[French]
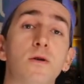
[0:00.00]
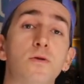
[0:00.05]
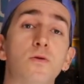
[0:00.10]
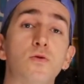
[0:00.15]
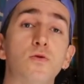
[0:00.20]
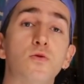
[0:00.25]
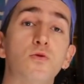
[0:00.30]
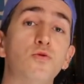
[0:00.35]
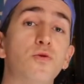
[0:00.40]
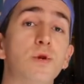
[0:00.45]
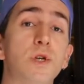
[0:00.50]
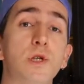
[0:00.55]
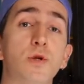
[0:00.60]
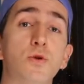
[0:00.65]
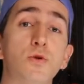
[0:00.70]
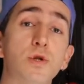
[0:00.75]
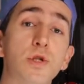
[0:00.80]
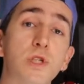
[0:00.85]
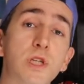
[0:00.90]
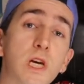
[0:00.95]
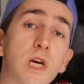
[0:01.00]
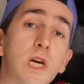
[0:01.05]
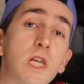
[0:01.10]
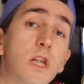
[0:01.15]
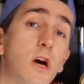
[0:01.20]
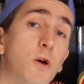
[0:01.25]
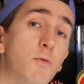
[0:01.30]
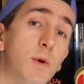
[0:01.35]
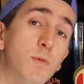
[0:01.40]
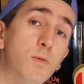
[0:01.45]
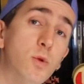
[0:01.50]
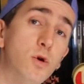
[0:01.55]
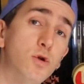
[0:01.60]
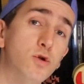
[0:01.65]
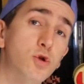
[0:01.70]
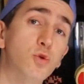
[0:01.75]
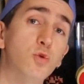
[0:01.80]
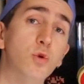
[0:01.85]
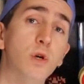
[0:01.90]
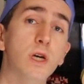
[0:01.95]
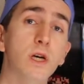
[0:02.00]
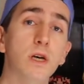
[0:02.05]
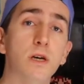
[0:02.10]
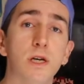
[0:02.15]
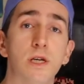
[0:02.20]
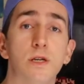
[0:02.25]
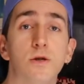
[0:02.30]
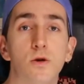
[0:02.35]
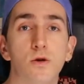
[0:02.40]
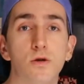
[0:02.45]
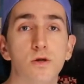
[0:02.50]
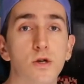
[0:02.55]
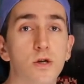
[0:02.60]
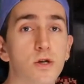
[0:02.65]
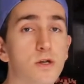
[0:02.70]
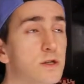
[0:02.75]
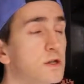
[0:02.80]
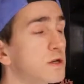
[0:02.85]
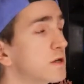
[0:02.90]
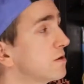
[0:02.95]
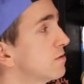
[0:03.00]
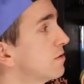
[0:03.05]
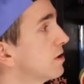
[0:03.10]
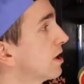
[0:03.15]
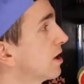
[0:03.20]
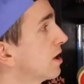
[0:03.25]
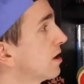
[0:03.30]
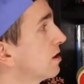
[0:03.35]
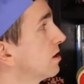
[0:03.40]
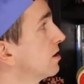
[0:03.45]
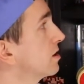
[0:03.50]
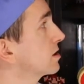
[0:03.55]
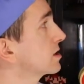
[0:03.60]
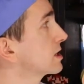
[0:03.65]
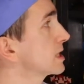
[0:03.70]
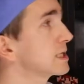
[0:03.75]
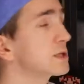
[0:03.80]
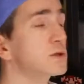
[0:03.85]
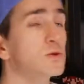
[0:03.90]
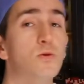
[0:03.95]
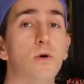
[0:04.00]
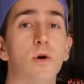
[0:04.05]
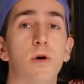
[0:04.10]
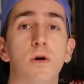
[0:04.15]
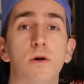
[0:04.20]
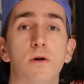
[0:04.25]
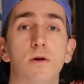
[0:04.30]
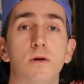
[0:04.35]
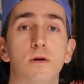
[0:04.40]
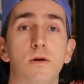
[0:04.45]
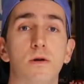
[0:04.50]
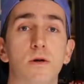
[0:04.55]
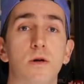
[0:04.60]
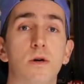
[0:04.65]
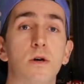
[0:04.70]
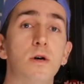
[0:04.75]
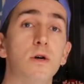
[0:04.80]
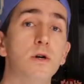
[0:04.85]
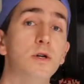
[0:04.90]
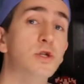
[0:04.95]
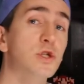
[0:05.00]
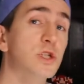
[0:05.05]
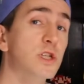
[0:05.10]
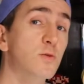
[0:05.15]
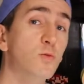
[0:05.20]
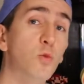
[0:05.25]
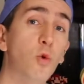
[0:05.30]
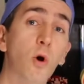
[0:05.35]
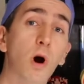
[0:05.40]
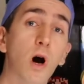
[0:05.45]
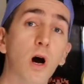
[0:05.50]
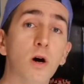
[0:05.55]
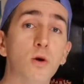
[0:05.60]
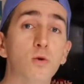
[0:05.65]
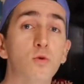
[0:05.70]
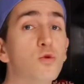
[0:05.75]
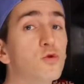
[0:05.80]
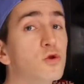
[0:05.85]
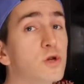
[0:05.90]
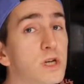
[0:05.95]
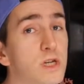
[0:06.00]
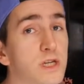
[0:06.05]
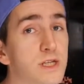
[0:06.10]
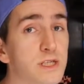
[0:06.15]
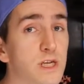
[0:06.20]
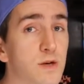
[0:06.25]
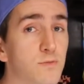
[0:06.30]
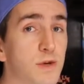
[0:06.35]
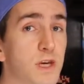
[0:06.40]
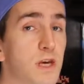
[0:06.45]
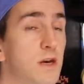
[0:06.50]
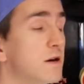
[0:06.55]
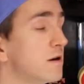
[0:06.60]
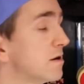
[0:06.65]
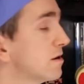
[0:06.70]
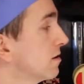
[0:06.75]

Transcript: Donc tous les jeux que j'ai énormément joué étant gosse, voilà, que ce soit chez moi ou chez les amis.